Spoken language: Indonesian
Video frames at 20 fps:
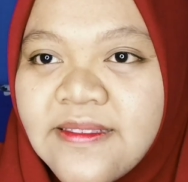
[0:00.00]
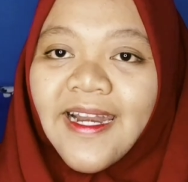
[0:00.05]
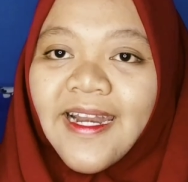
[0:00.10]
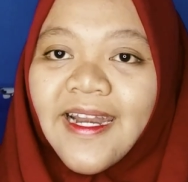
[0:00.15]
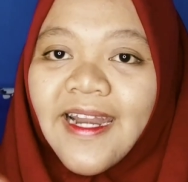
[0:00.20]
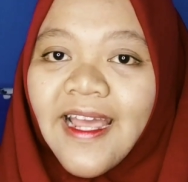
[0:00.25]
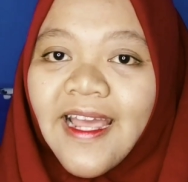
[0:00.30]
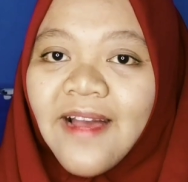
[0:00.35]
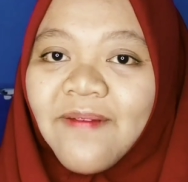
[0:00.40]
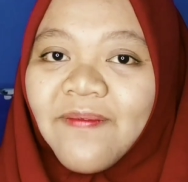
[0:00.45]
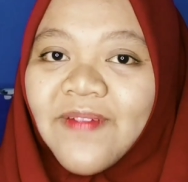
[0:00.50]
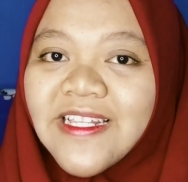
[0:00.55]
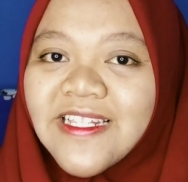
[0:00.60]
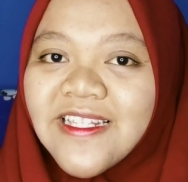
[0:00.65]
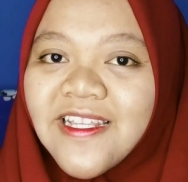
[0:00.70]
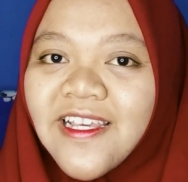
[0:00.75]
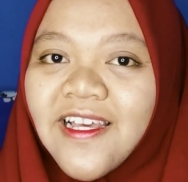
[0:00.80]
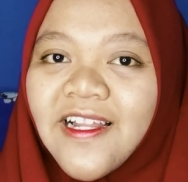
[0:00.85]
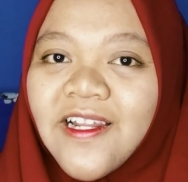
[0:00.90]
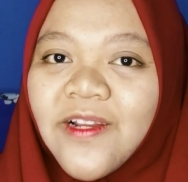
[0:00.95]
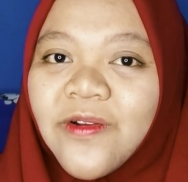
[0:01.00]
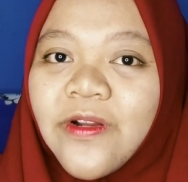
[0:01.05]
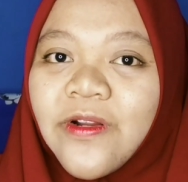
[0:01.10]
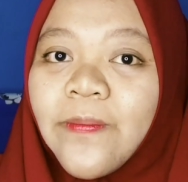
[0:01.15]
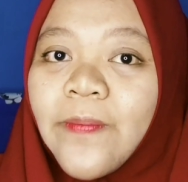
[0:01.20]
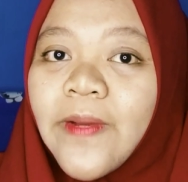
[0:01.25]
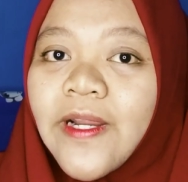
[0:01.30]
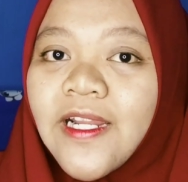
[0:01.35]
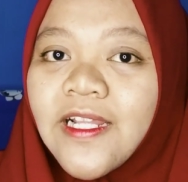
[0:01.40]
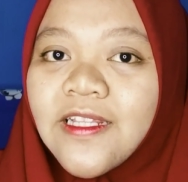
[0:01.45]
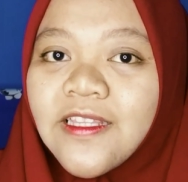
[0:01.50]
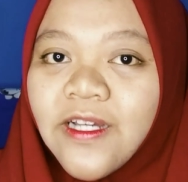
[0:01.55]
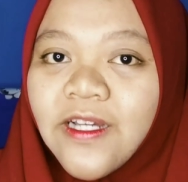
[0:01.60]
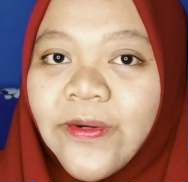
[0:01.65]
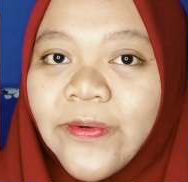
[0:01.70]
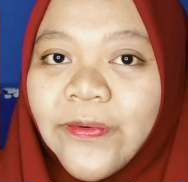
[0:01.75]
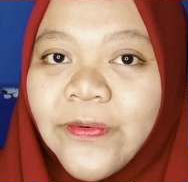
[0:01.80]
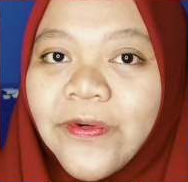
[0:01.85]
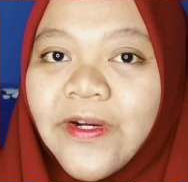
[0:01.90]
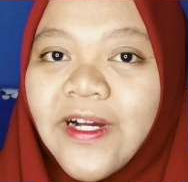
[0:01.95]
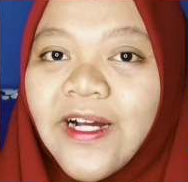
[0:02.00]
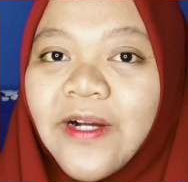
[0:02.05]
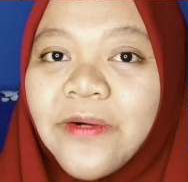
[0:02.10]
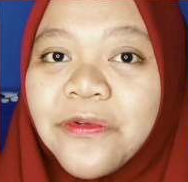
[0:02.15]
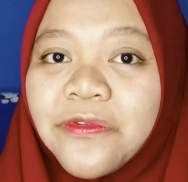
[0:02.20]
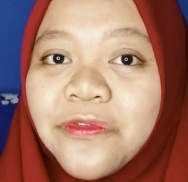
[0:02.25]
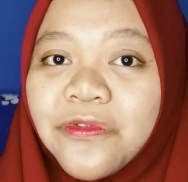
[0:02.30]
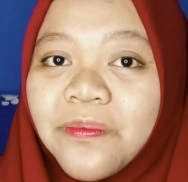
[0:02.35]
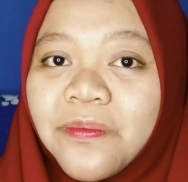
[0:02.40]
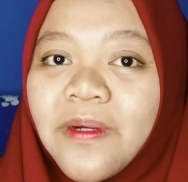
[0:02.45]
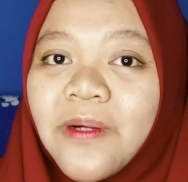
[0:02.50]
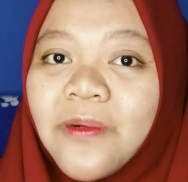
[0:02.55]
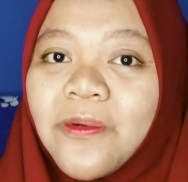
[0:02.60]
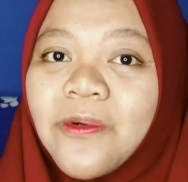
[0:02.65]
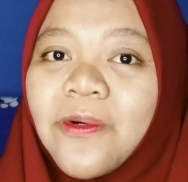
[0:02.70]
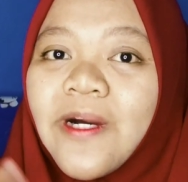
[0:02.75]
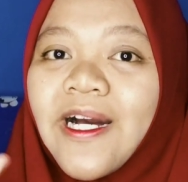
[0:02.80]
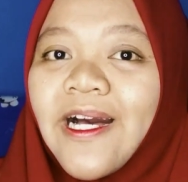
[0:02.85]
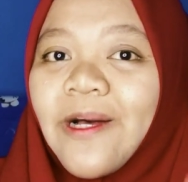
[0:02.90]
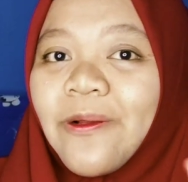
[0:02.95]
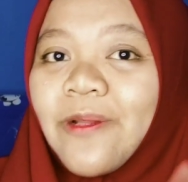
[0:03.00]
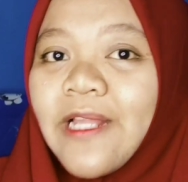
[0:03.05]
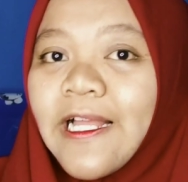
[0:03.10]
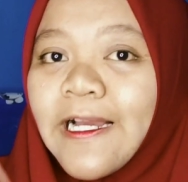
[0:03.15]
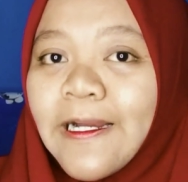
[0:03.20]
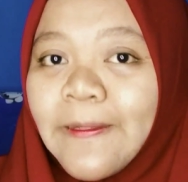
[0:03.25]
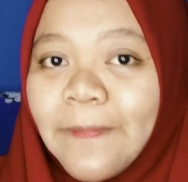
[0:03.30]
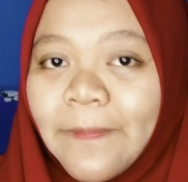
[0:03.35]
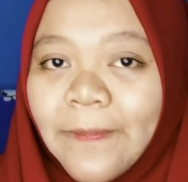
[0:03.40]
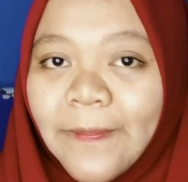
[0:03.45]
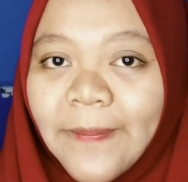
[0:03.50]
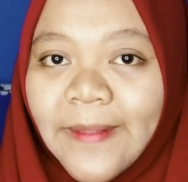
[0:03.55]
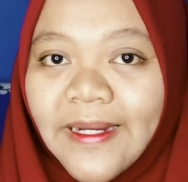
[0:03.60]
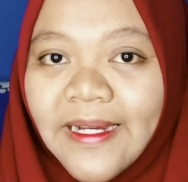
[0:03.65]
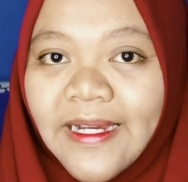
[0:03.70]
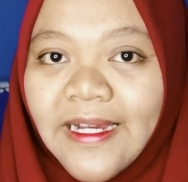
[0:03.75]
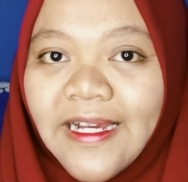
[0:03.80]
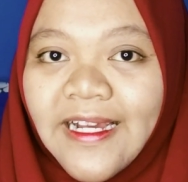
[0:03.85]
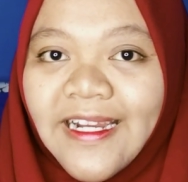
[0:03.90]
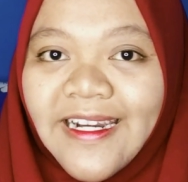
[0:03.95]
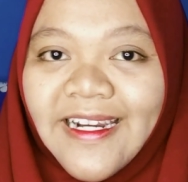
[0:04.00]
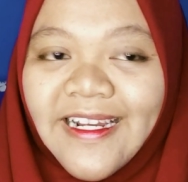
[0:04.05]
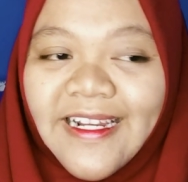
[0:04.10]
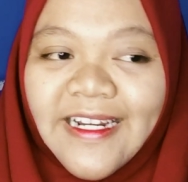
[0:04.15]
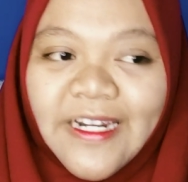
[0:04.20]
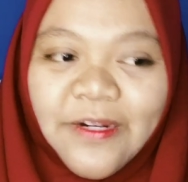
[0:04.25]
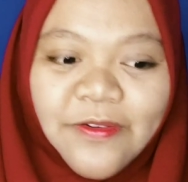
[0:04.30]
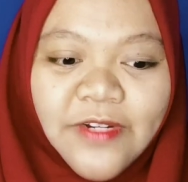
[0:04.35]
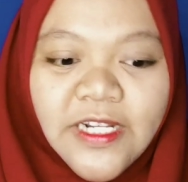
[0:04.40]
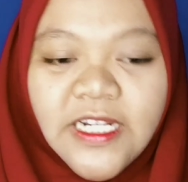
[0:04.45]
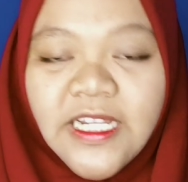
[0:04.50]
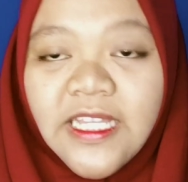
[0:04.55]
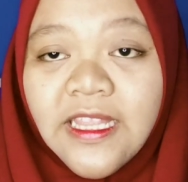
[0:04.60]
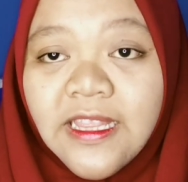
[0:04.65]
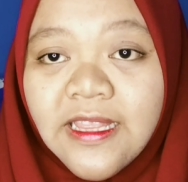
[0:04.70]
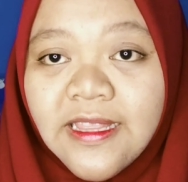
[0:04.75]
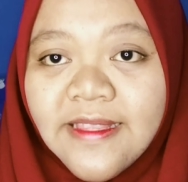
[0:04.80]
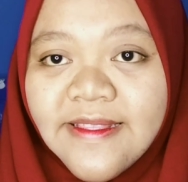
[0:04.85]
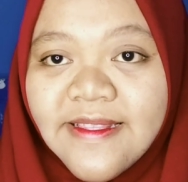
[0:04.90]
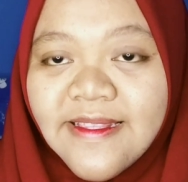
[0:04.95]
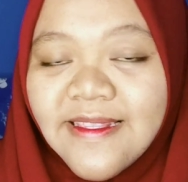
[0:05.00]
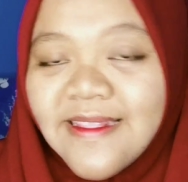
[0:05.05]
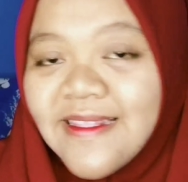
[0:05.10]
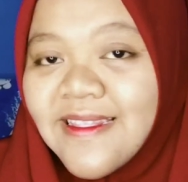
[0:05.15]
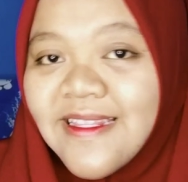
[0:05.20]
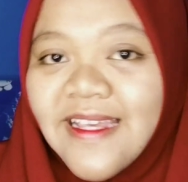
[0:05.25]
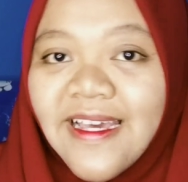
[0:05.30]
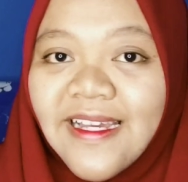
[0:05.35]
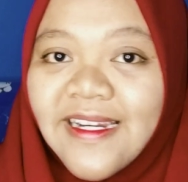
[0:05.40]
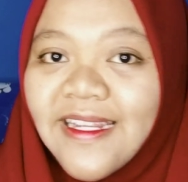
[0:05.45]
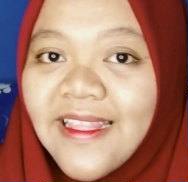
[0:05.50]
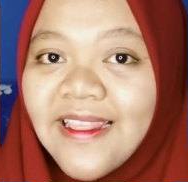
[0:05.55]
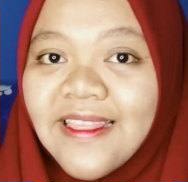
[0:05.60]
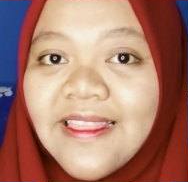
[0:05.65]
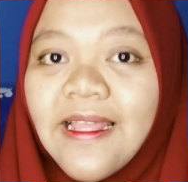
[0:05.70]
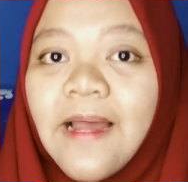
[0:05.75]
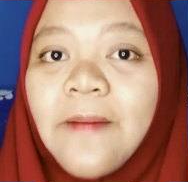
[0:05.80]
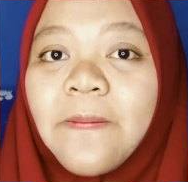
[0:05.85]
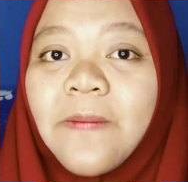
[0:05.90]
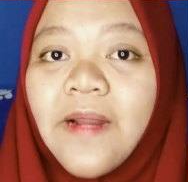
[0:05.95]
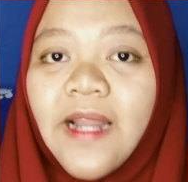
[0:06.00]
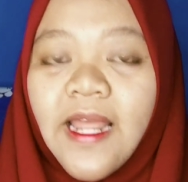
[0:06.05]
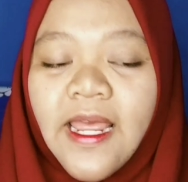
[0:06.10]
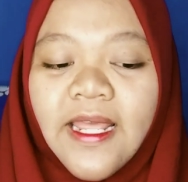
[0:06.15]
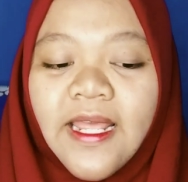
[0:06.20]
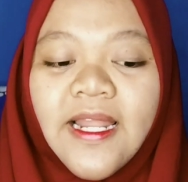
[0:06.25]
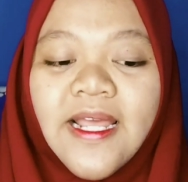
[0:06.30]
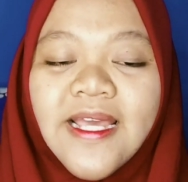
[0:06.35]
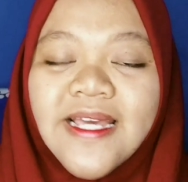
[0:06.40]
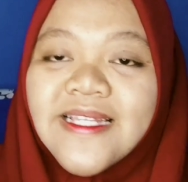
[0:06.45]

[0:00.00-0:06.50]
Nah, pasti kalian udah pada tahu aku tuh mau haul apa karena kalian udah lihat dari thumbnail.